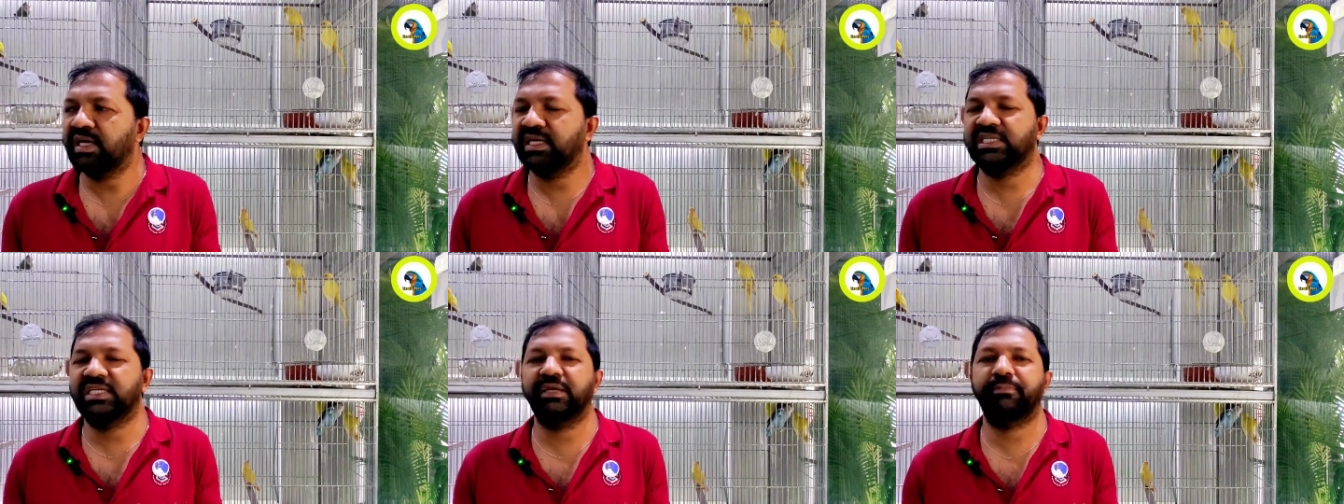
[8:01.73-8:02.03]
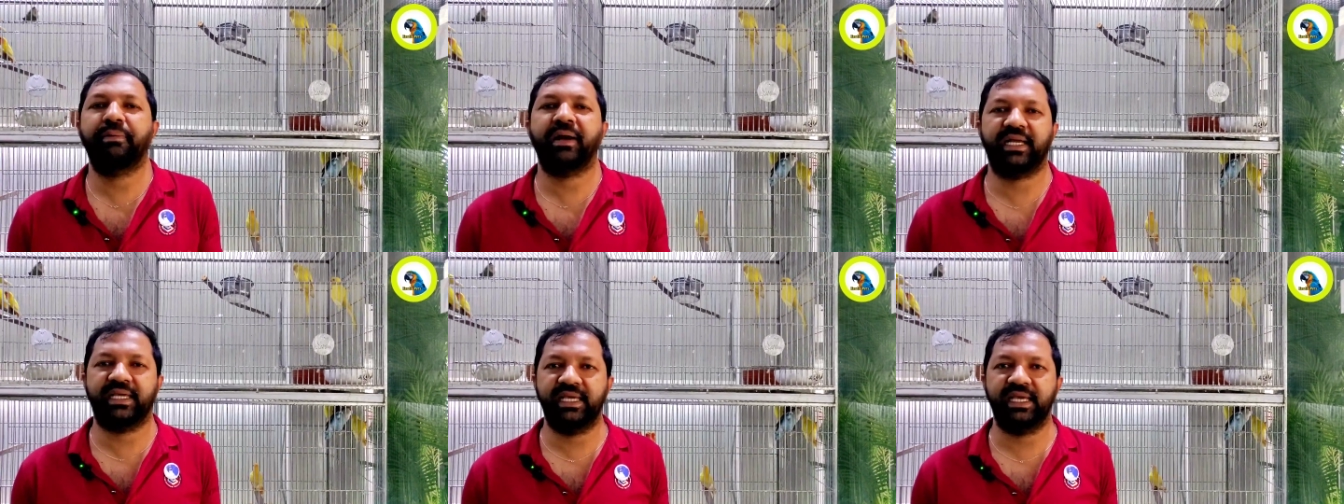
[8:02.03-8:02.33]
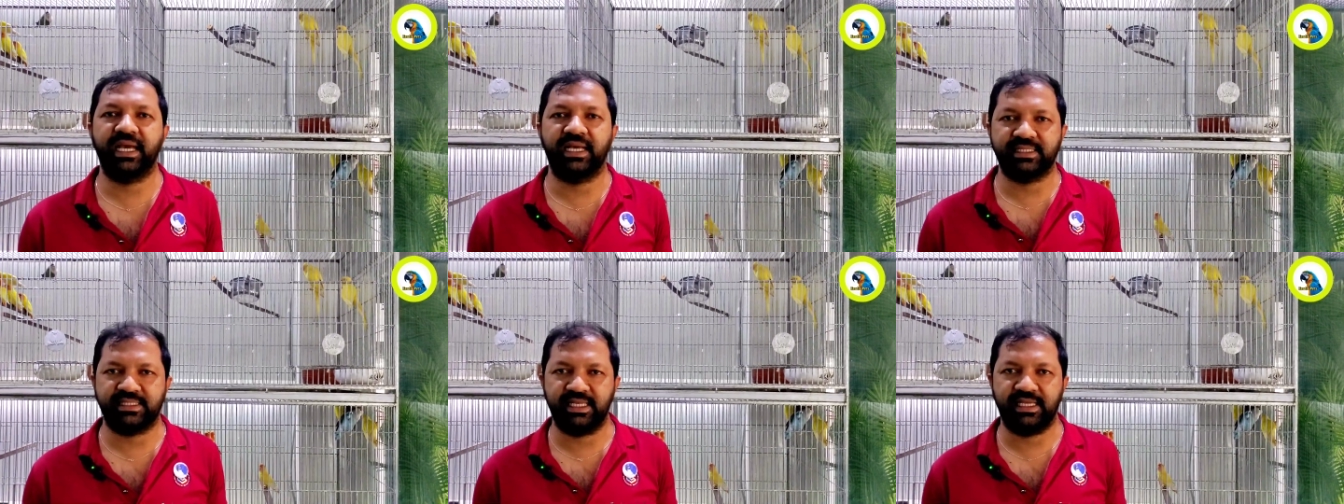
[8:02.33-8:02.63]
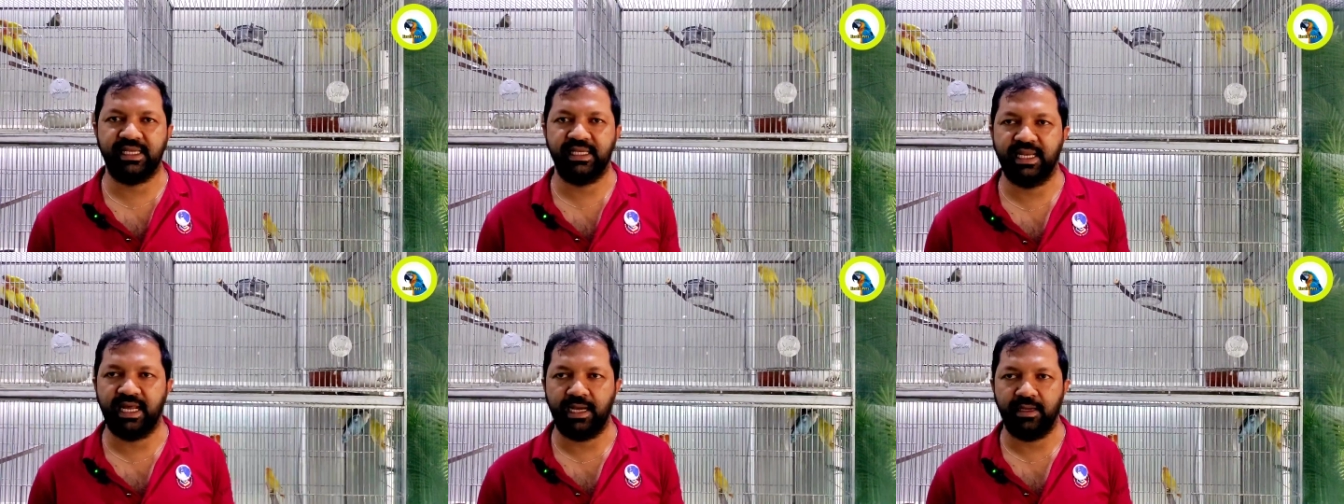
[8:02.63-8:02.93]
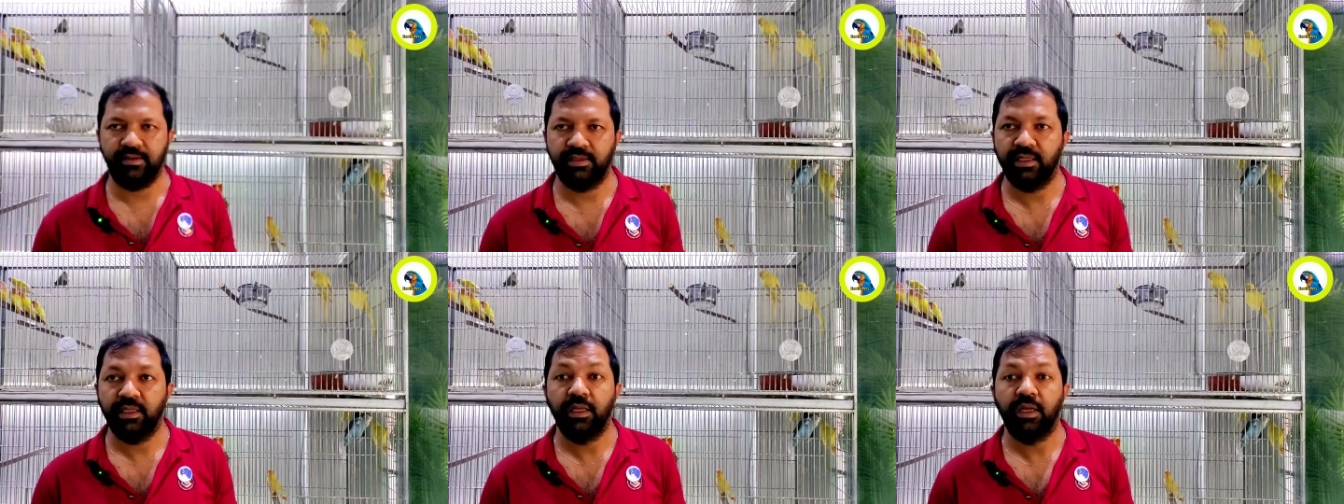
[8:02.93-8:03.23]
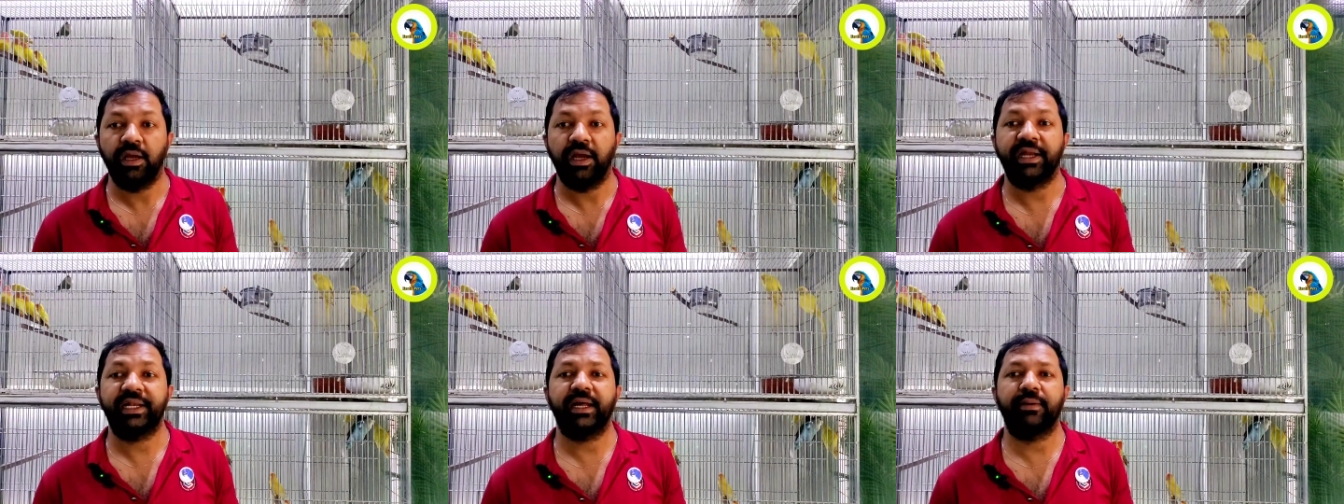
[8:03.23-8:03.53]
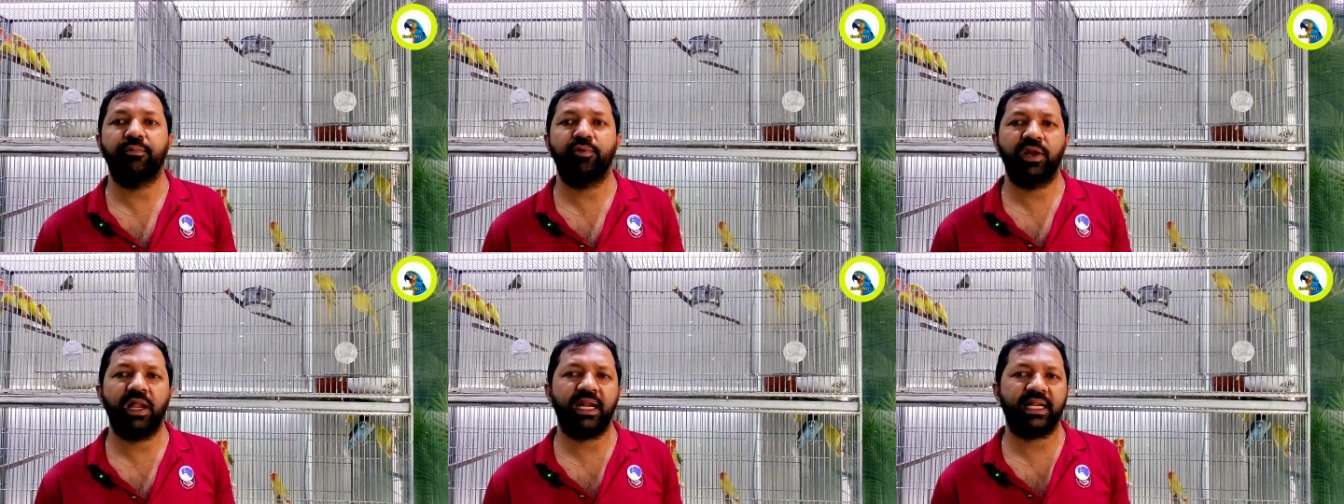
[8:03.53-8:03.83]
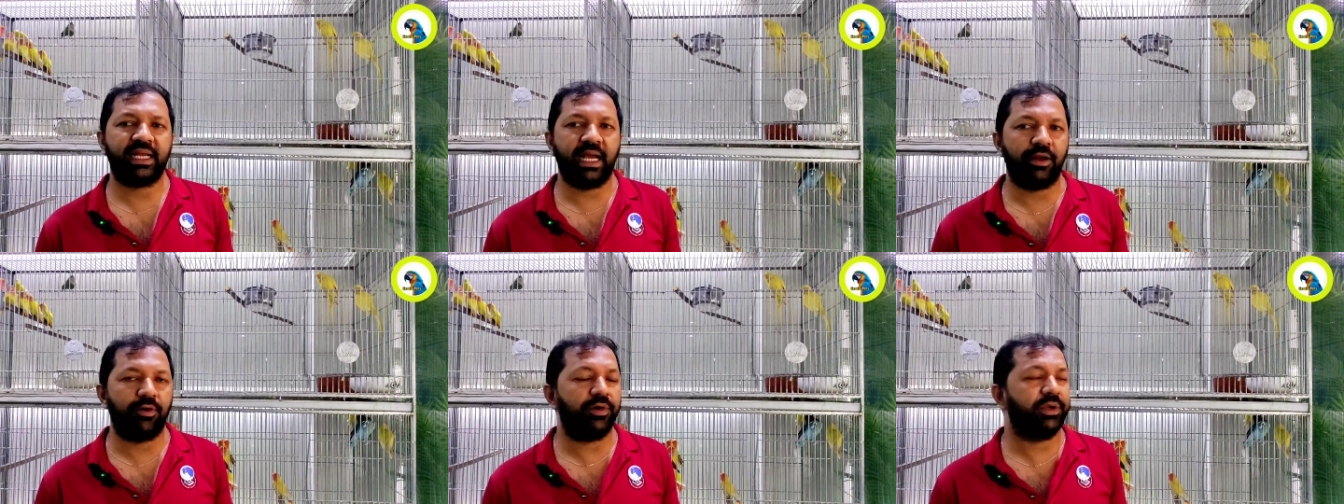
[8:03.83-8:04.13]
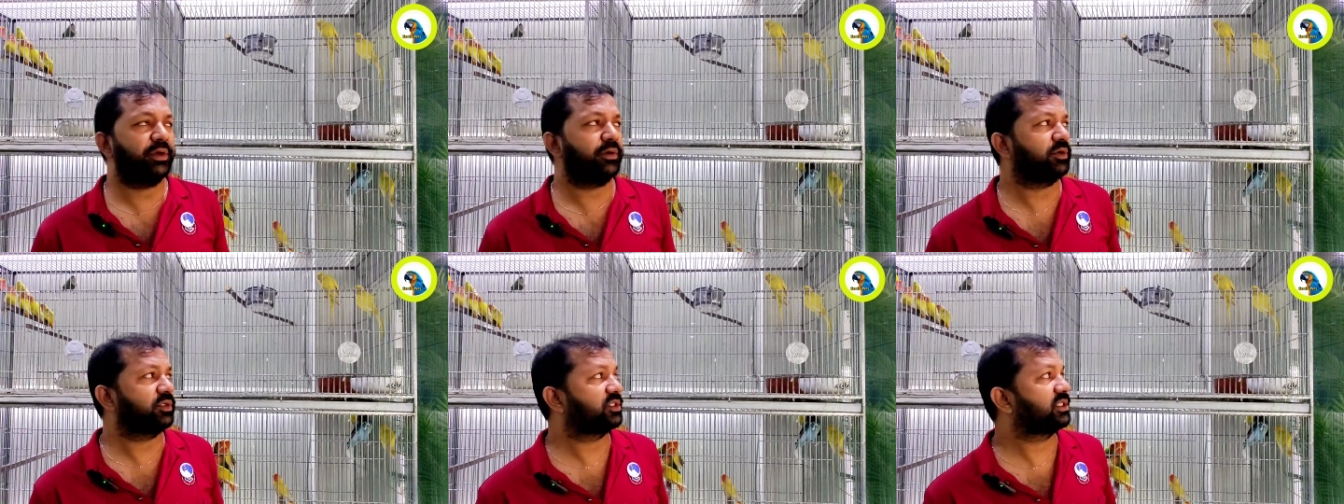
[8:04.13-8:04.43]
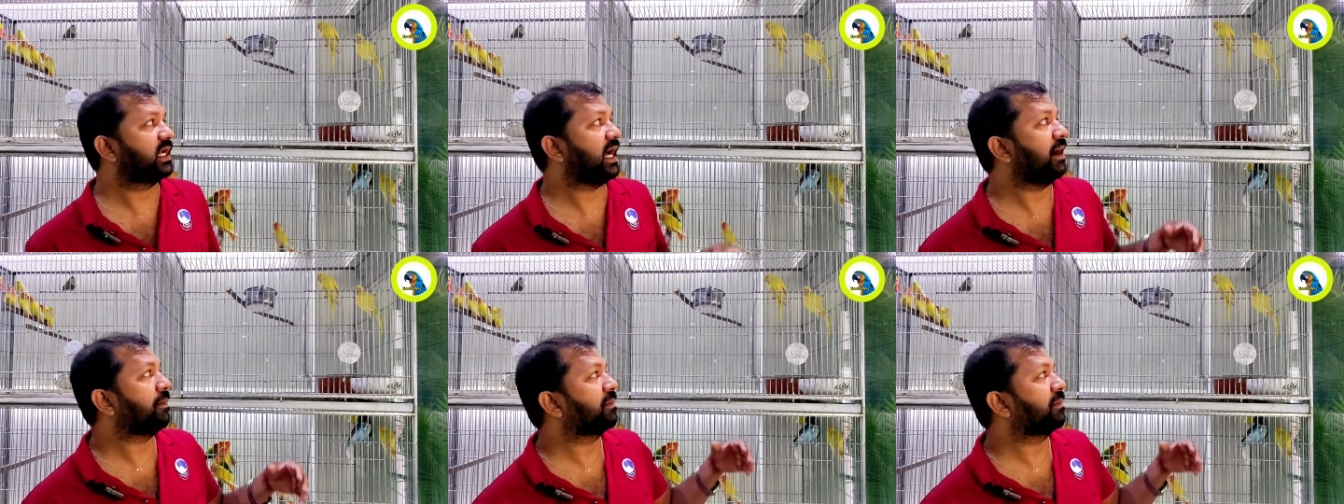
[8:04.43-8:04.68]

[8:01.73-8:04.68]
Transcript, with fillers: দেশি পাখি আছে কিনা এটা ভোলার কারণই হচ্ছে